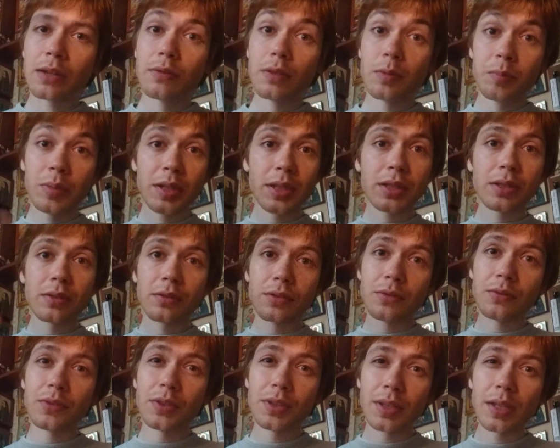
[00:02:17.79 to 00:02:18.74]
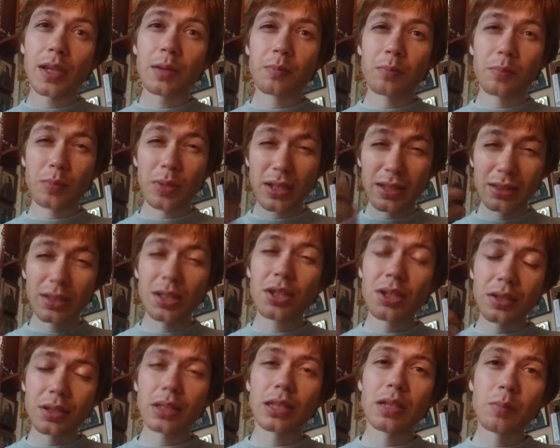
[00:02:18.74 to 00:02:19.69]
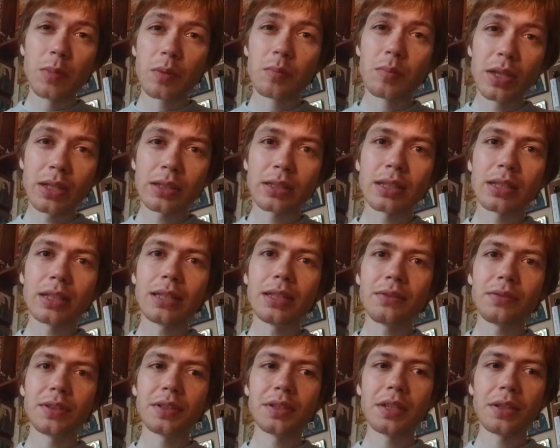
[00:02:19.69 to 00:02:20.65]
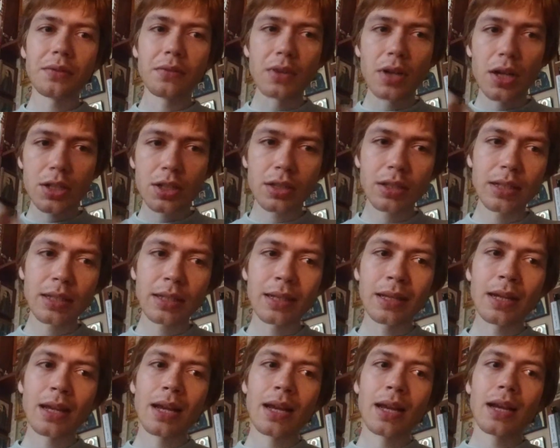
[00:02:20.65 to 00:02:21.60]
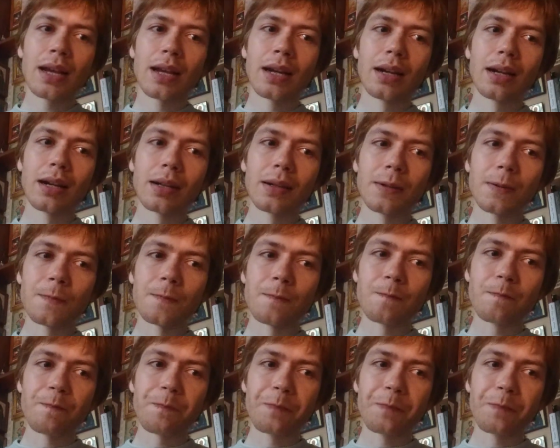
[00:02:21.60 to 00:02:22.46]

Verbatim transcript: выписывать все практические моменты и все важные а,